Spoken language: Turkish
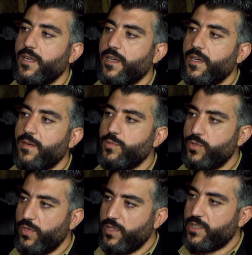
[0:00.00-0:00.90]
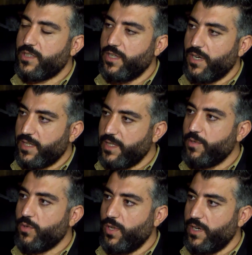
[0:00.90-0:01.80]
Ee, müdürlük dışında
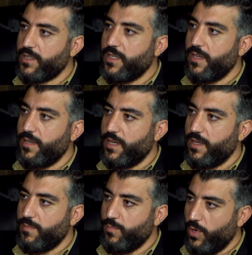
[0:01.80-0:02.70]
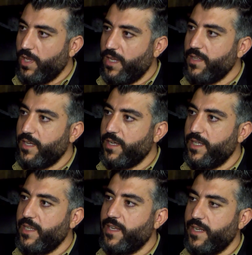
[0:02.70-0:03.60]
akademik olarak da bu alanda
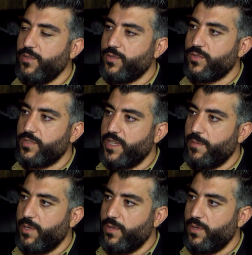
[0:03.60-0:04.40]
ilgileniyorsunuz diye